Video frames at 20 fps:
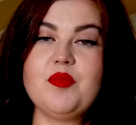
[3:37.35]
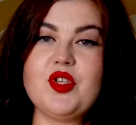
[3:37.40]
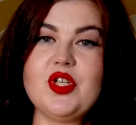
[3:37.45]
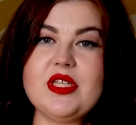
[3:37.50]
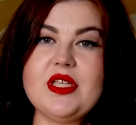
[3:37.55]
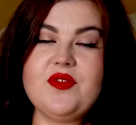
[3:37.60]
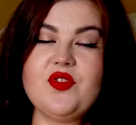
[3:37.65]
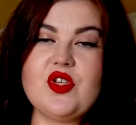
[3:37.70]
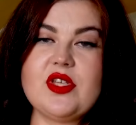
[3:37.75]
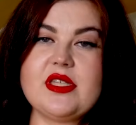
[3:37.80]

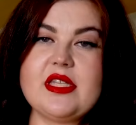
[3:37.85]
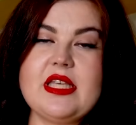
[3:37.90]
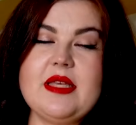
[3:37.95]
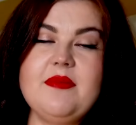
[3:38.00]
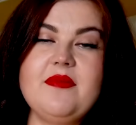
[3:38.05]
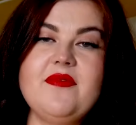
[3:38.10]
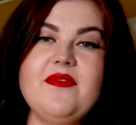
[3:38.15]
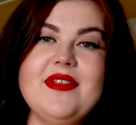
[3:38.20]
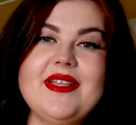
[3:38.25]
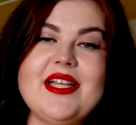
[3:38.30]
Przede
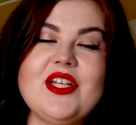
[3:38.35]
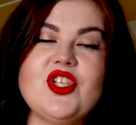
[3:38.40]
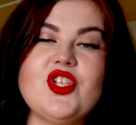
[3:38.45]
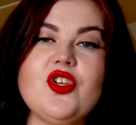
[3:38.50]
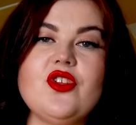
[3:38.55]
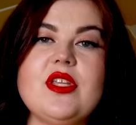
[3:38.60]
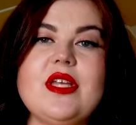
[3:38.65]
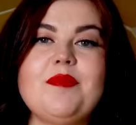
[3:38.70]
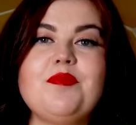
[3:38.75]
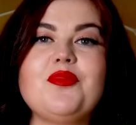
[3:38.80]
wszystkim widać,
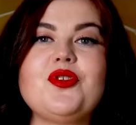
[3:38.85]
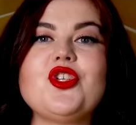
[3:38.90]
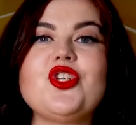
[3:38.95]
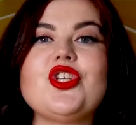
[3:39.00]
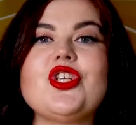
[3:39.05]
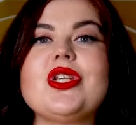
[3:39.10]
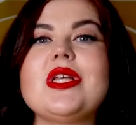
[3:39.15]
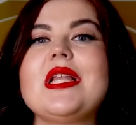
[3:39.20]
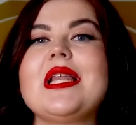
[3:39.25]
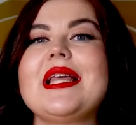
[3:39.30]
że one
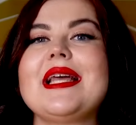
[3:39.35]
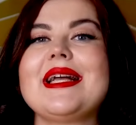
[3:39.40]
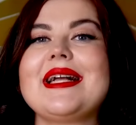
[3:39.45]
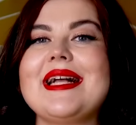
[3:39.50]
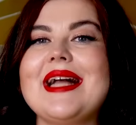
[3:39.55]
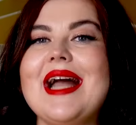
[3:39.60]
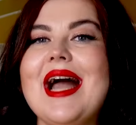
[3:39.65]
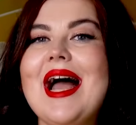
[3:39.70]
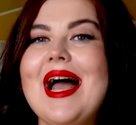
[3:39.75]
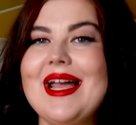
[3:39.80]

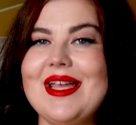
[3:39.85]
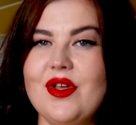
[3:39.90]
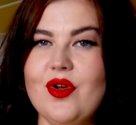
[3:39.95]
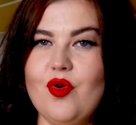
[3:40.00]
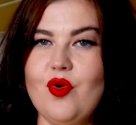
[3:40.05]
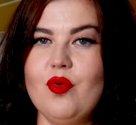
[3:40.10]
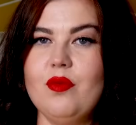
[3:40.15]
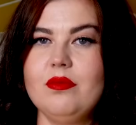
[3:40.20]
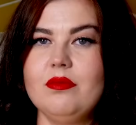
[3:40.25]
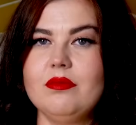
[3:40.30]

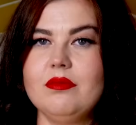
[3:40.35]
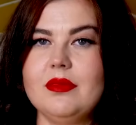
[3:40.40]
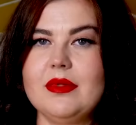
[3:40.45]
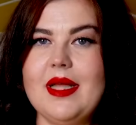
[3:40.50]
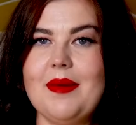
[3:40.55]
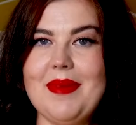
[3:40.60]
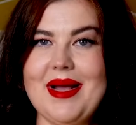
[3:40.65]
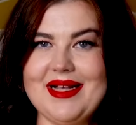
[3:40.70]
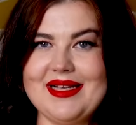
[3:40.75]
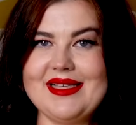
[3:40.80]
przylegają
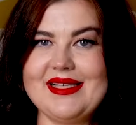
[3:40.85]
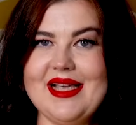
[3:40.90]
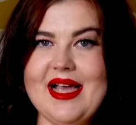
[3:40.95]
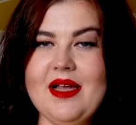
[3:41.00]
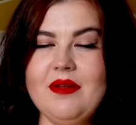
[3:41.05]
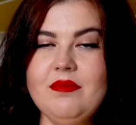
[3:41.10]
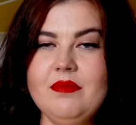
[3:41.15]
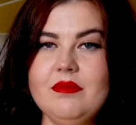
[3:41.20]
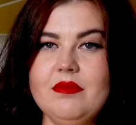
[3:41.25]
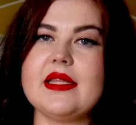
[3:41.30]
na
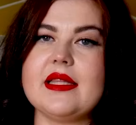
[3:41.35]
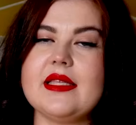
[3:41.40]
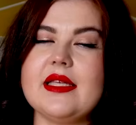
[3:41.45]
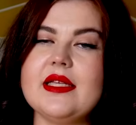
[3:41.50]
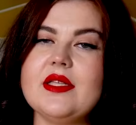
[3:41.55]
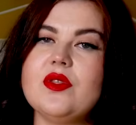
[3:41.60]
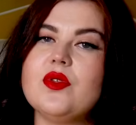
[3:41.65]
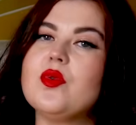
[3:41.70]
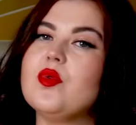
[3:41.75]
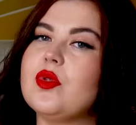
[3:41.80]
maksa, a
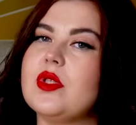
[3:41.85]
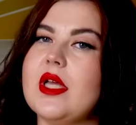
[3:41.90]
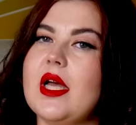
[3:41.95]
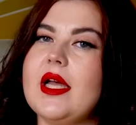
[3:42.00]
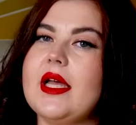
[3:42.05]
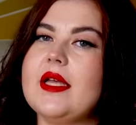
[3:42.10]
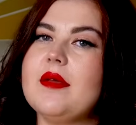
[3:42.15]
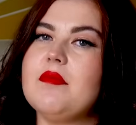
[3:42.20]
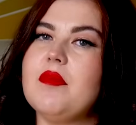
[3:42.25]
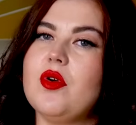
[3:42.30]
te
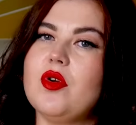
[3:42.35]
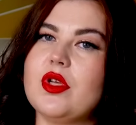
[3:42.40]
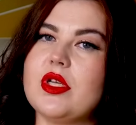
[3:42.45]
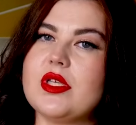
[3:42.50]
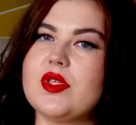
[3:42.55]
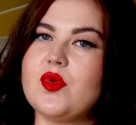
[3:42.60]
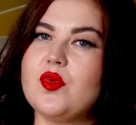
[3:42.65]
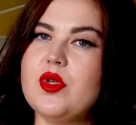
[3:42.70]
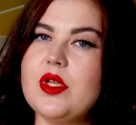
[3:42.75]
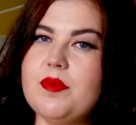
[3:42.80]
tutaj,
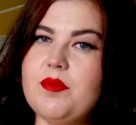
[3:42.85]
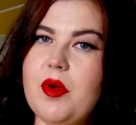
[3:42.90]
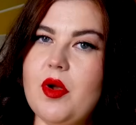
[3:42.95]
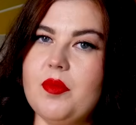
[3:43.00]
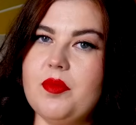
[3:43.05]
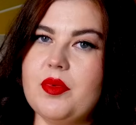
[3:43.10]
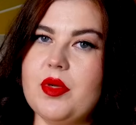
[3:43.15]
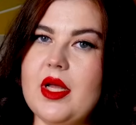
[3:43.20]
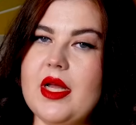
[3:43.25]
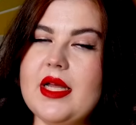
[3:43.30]
moje z Uli
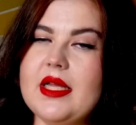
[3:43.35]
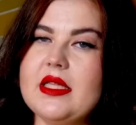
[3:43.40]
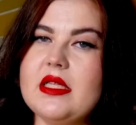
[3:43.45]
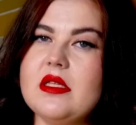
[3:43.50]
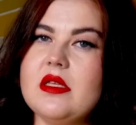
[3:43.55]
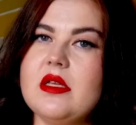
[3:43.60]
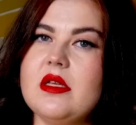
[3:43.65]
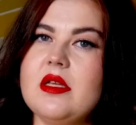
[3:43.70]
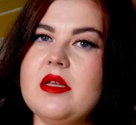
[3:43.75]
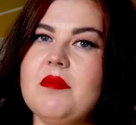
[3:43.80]
Popken,
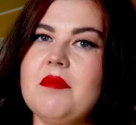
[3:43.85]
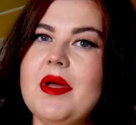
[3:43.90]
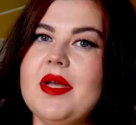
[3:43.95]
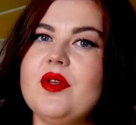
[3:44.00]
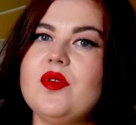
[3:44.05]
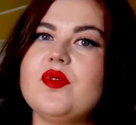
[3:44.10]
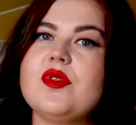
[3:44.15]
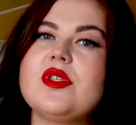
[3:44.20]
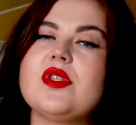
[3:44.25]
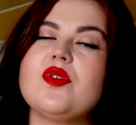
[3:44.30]
e,
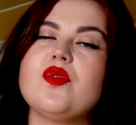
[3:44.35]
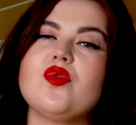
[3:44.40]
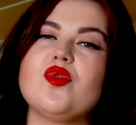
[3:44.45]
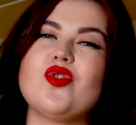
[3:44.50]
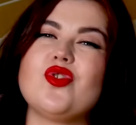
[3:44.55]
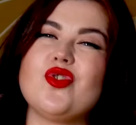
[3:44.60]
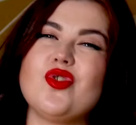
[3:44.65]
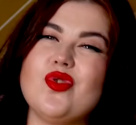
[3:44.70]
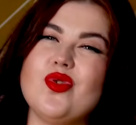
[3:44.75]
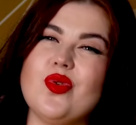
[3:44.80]
mają z tyłu
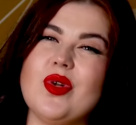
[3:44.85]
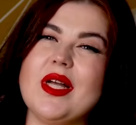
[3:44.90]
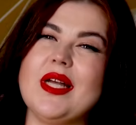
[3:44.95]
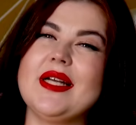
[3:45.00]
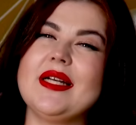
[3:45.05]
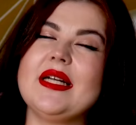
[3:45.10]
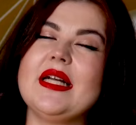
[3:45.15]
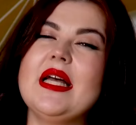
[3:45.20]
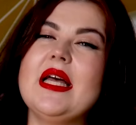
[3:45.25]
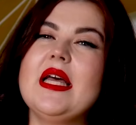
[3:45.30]

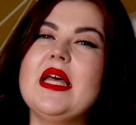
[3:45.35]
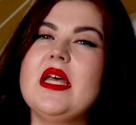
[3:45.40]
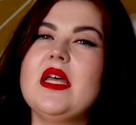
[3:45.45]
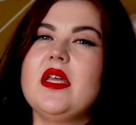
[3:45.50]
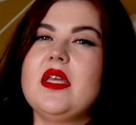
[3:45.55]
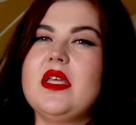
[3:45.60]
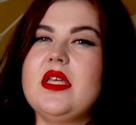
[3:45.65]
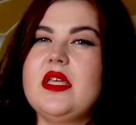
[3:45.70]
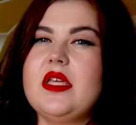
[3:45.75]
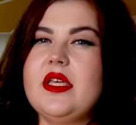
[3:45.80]
sznurek
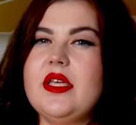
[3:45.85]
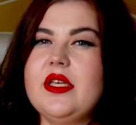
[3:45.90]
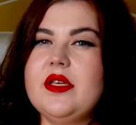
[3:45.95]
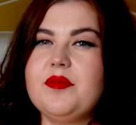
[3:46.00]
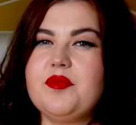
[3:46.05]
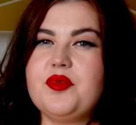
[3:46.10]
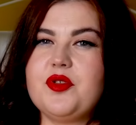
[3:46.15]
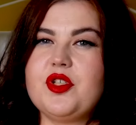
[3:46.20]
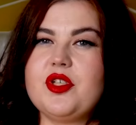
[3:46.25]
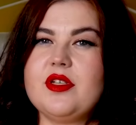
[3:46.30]

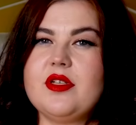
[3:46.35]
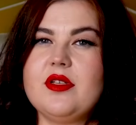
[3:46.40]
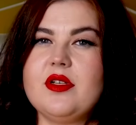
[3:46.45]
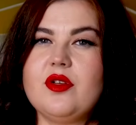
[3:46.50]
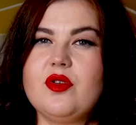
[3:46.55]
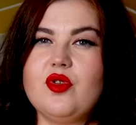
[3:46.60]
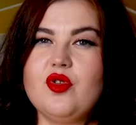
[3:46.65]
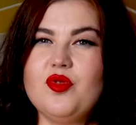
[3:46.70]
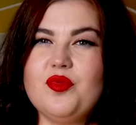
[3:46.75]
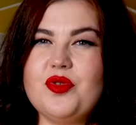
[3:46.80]
i przy
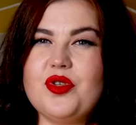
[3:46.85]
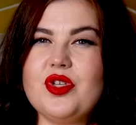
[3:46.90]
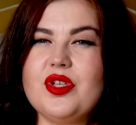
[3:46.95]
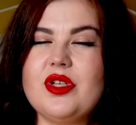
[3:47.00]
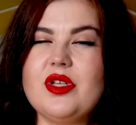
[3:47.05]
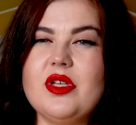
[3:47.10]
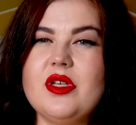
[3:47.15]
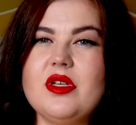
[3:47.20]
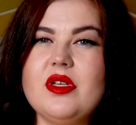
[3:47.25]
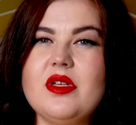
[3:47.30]

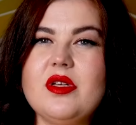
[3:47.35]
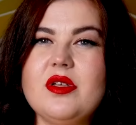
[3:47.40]
grubszych